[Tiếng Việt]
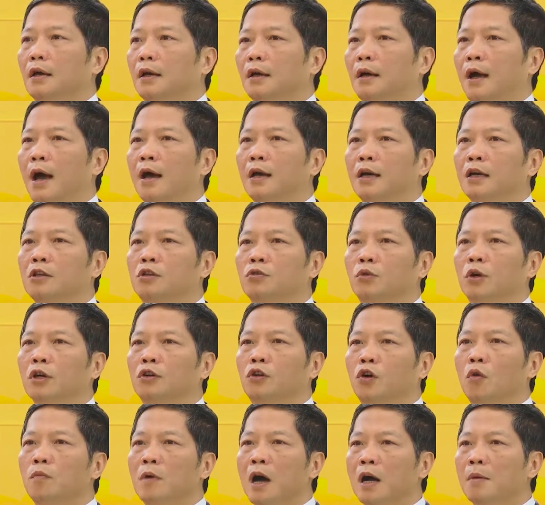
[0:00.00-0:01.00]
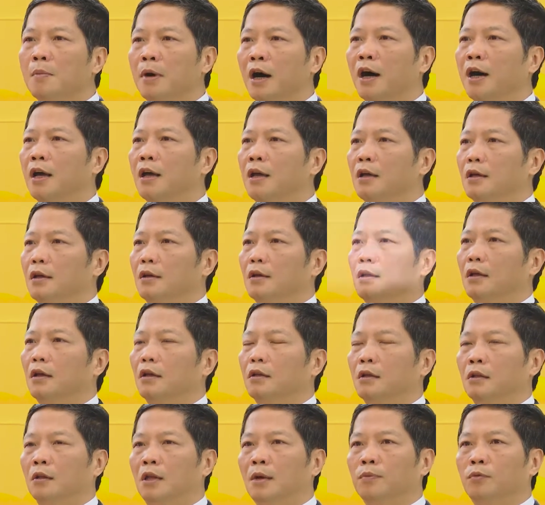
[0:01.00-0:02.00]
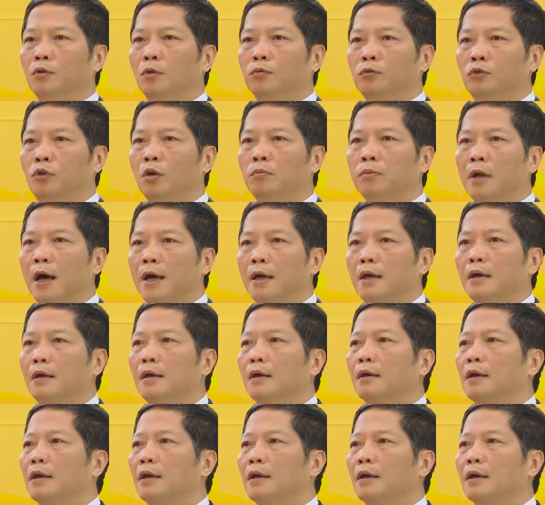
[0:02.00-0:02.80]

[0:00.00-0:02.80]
các cái chuỗi cung ứng mới, tiếp tục thúc đẩy